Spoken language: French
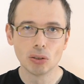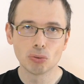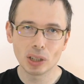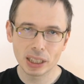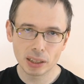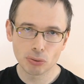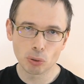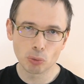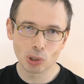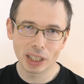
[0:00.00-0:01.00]
Voilà la
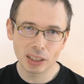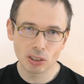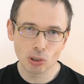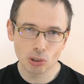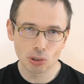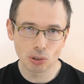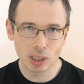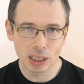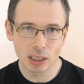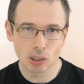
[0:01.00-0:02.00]
formule gagnante de
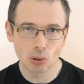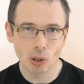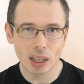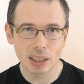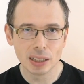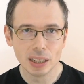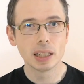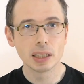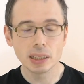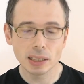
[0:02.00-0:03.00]
cette histoire,
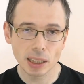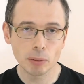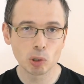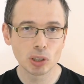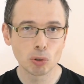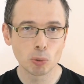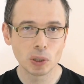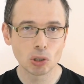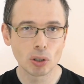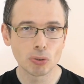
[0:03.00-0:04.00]
initialement
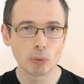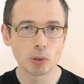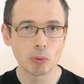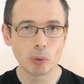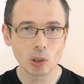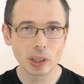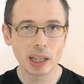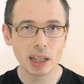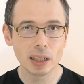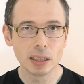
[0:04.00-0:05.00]
développée sous la forme d'un
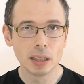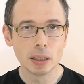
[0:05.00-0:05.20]
manga,